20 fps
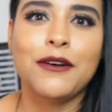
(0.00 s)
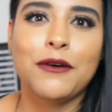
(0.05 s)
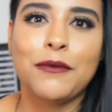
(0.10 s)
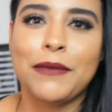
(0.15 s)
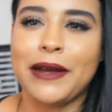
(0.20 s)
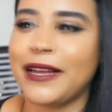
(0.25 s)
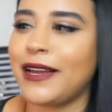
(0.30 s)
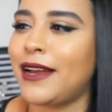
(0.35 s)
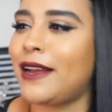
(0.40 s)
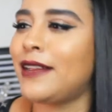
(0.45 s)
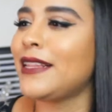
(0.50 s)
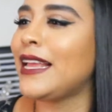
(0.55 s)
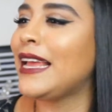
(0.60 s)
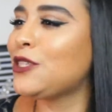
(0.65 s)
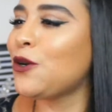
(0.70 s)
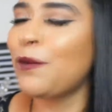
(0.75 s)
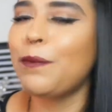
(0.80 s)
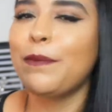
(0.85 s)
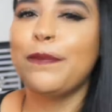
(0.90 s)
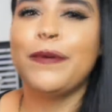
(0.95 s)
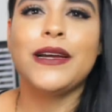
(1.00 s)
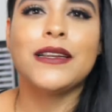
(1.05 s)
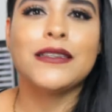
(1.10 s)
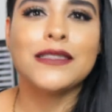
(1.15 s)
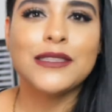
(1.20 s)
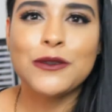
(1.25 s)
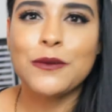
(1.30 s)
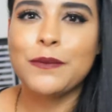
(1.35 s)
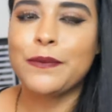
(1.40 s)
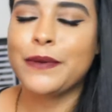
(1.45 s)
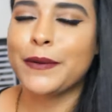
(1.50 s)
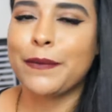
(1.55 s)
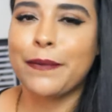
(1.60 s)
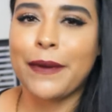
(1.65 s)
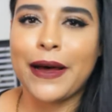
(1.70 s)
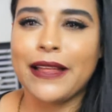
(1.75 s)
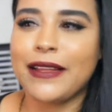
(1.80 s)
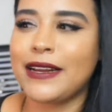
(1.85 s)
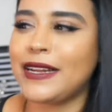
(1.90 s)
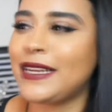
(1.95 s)
oh my god, súper, súper
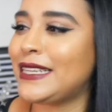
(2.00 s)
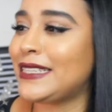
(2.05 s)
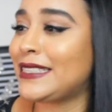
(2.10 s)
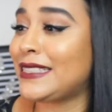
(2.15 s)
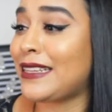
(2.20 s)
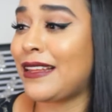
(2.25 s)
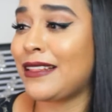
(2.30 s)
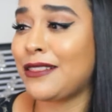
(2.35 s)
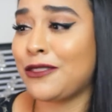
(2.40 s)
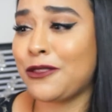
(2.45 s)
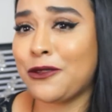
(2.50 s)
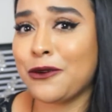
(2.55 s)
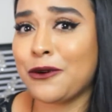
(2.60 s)
padre está